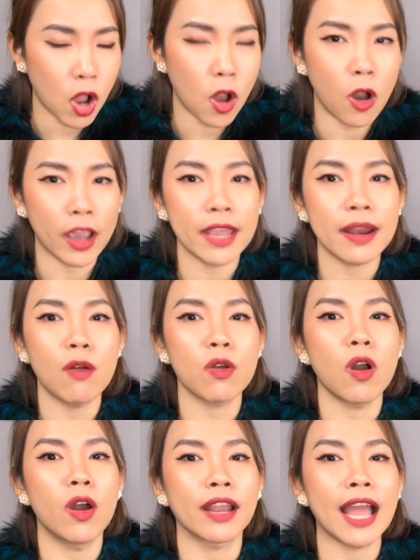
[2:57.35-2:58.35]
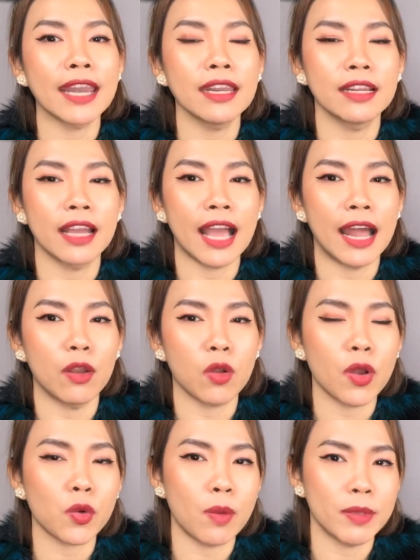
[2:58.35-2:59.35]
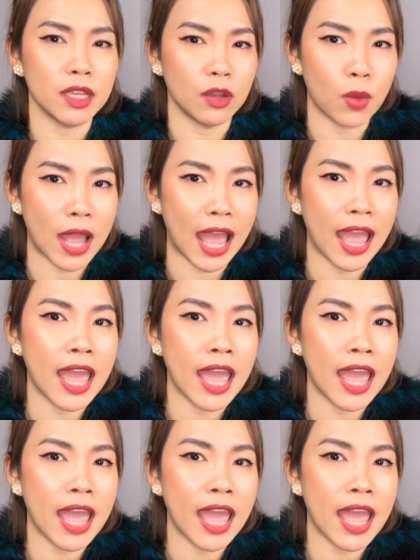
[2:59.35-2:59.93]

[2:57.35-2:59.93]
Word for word: ออกให้เราก่อนขั้นหนึ่งนะคะแล้วก็รวมไปถึงว่า